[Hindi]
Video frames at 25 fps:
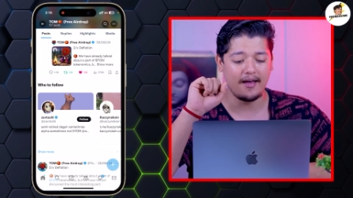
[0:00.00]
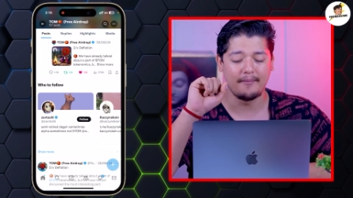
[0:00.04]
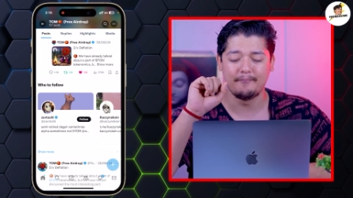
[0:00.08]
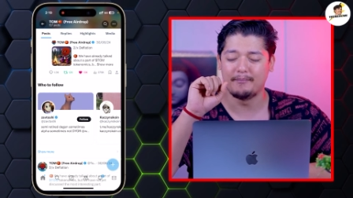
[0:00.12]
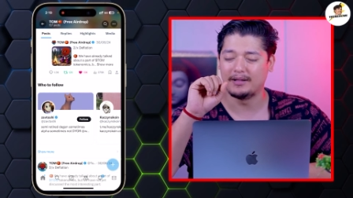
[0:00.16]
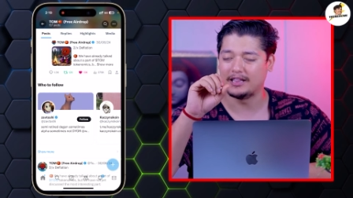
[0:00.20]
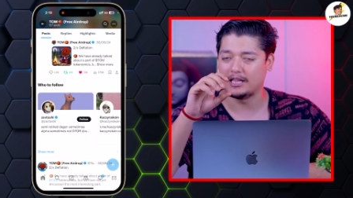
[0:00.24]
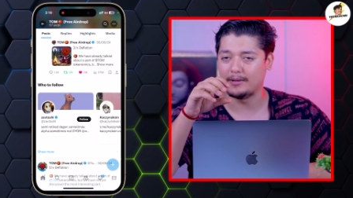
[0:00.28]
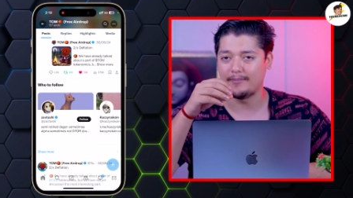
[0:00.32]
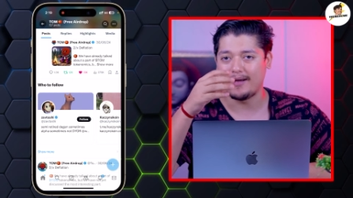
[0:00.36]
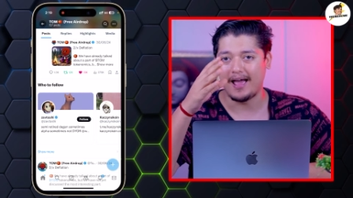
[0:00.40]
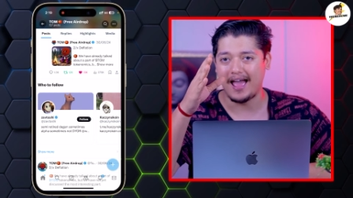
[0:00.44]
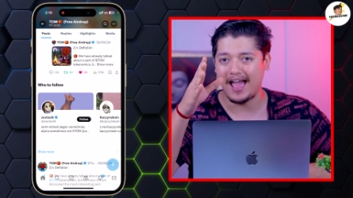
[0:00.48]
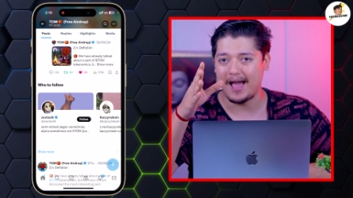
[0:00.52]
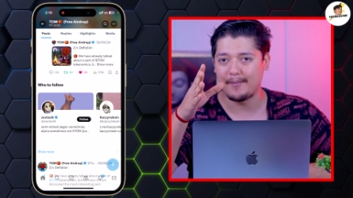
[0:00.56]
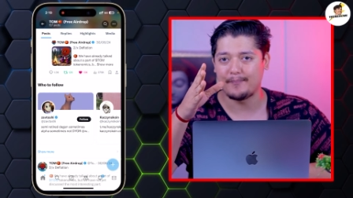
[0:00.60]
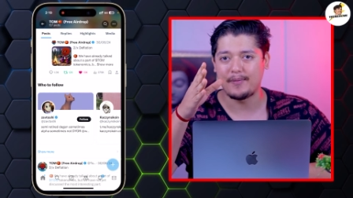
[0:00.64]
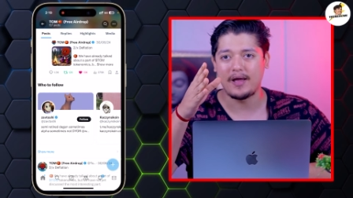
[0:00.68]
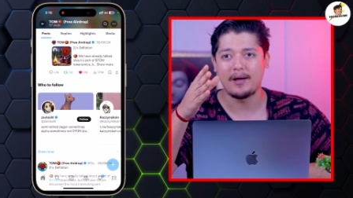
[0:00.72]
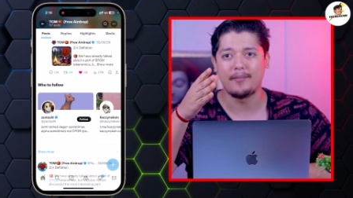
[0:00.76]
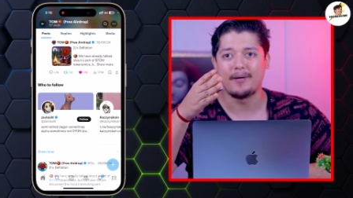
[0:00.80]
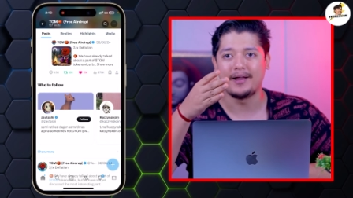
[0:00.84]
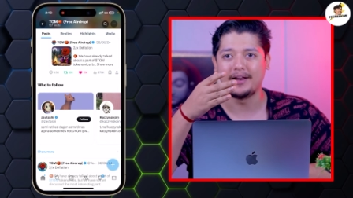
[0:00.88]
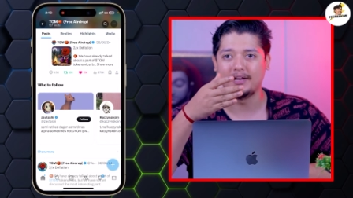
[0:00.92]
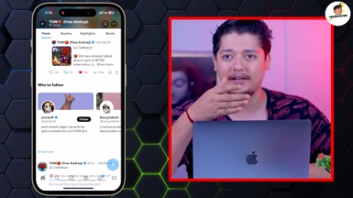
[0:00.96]
मतलब ऐप
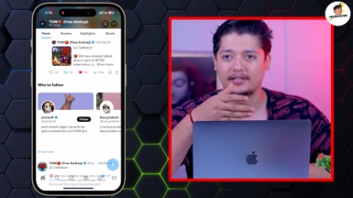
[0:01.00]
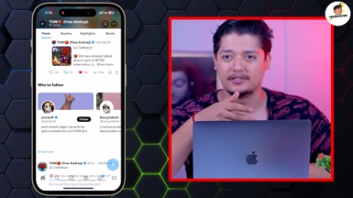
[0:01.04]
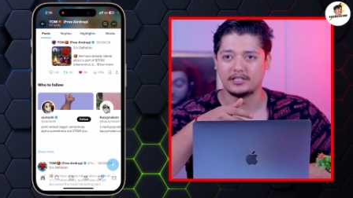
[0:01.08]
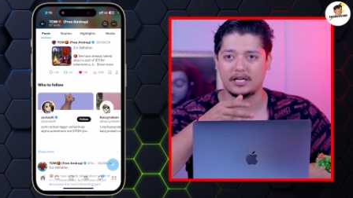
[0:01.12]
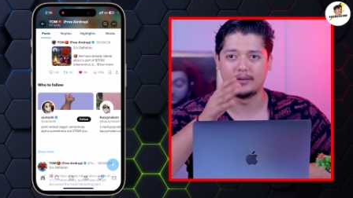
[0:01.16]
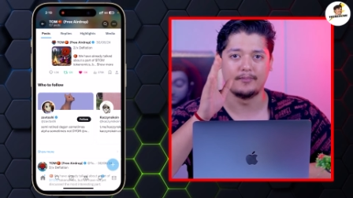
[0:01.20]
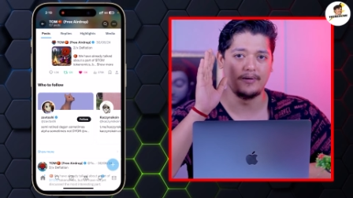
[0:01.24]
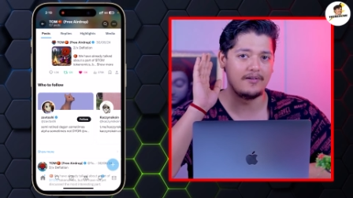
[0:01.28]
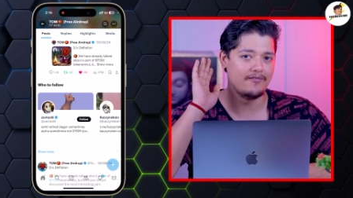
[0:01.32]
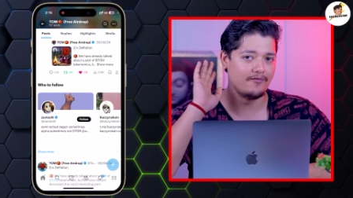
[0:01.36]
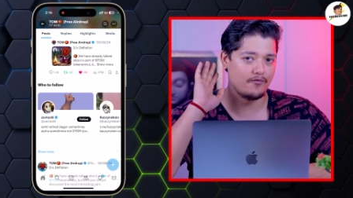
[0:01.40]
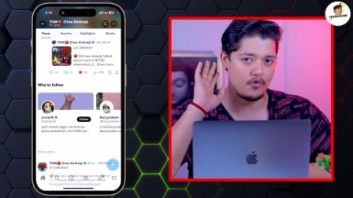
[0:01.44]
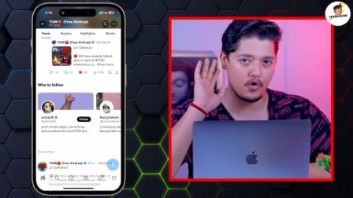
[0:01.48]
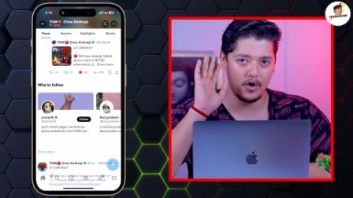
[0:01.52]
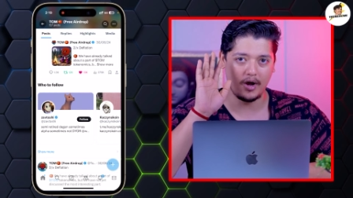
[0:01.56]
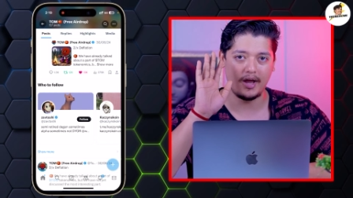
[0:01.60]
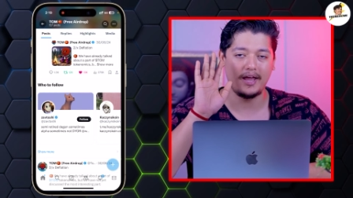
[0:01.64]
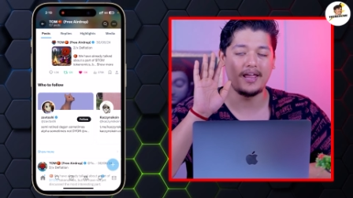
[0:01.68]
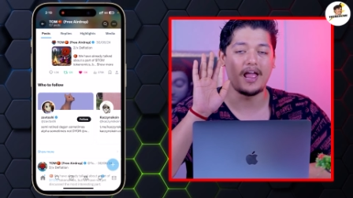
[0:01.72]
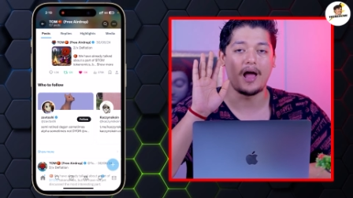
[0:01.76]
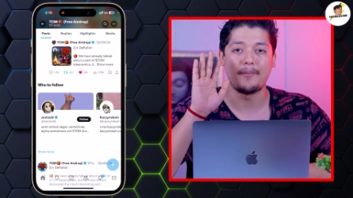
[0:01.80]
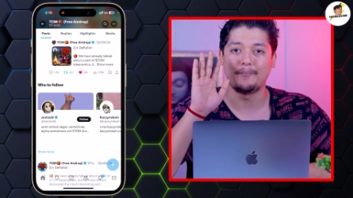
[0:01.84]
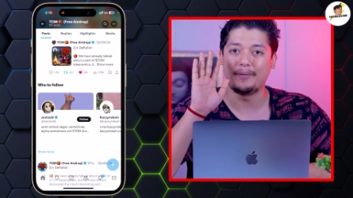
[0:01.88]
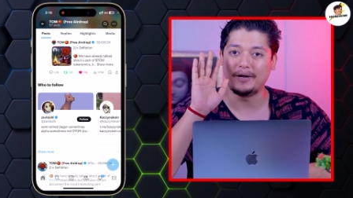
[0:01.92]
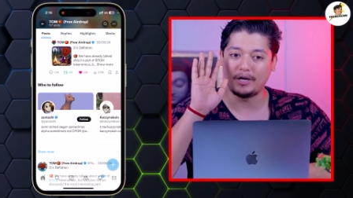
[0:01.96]
है हमारे नज़र में वो
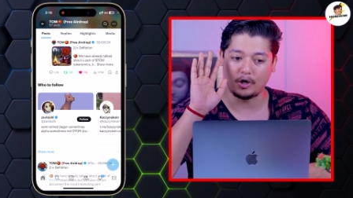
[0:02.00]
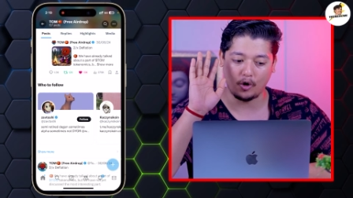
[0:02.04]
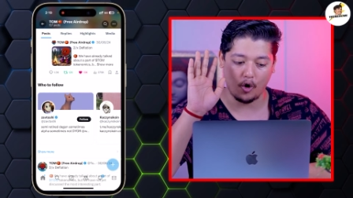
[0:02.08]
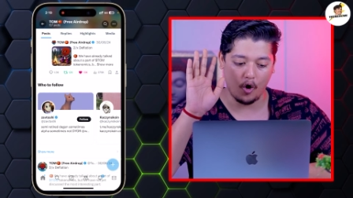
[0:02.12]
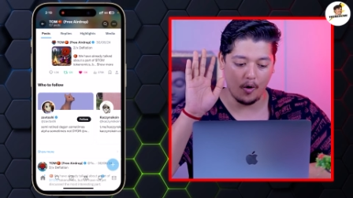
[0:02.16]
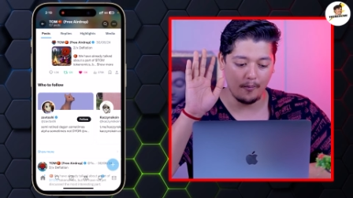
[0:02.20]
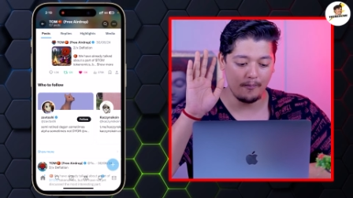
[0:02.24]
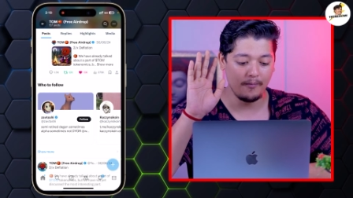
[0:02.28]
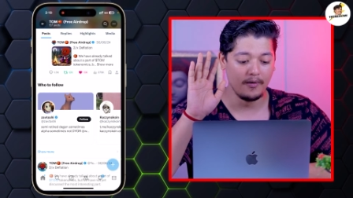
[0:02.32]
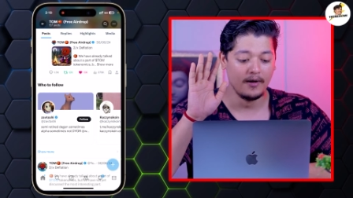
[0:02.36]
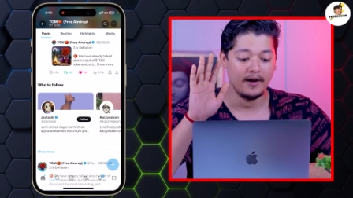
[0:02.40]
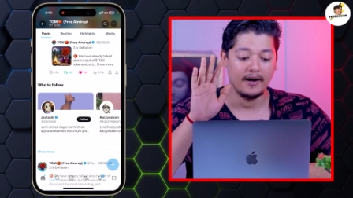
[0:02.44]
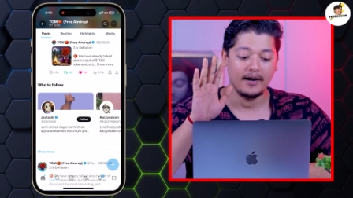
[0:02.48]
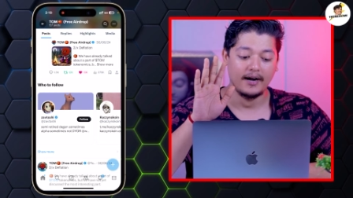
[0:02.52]
है यहाँ पे टॉम